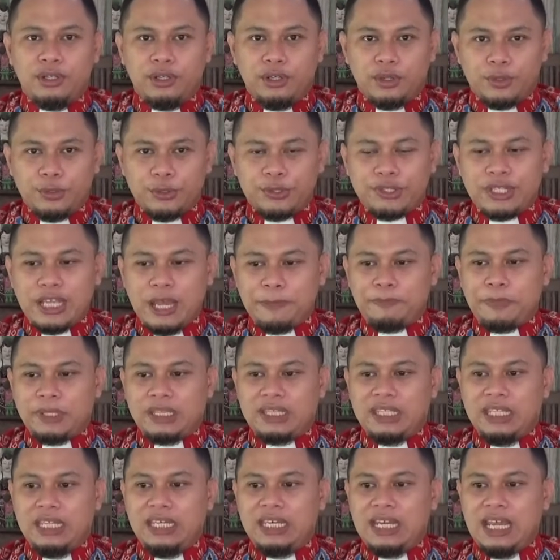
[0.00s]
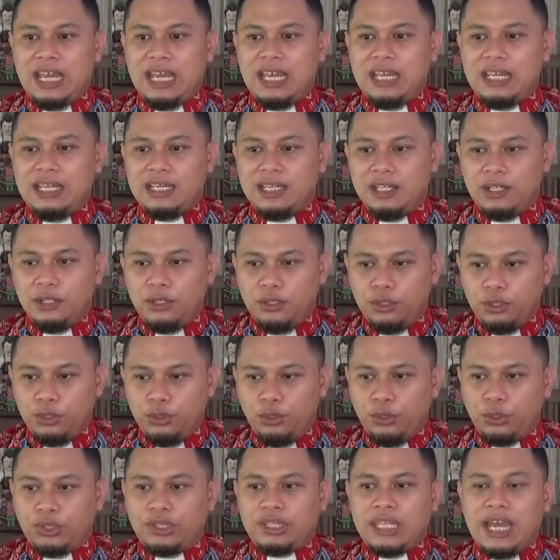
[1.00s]
rusa betina,
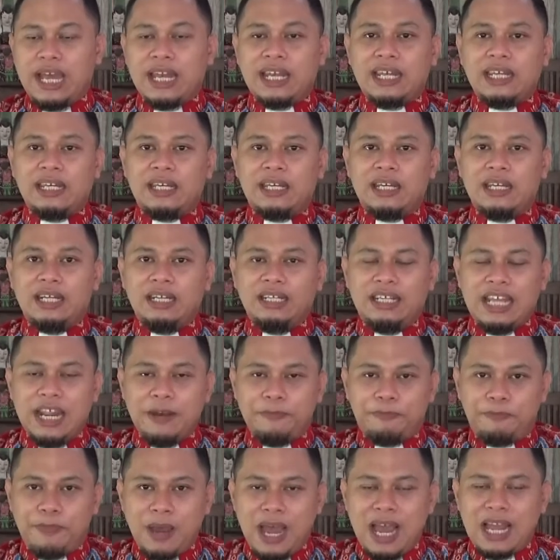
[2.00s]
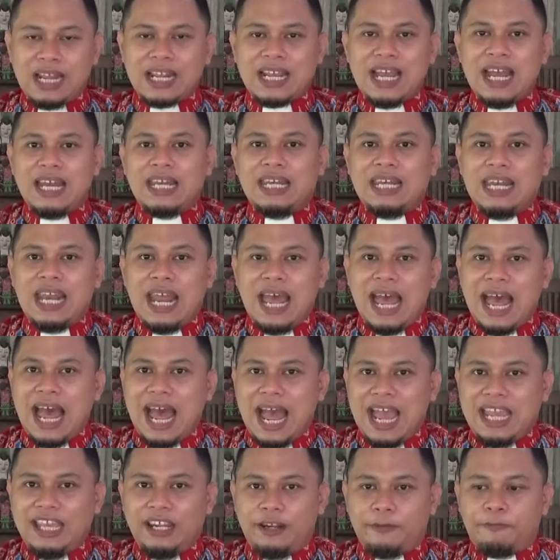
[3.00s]
hutan, dan bahkan
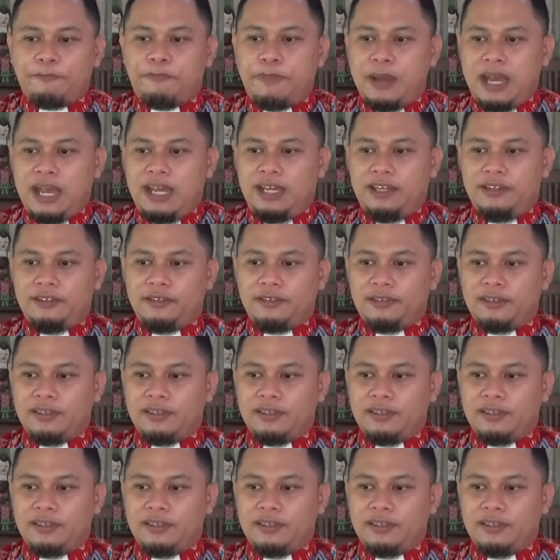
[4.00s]
air bah.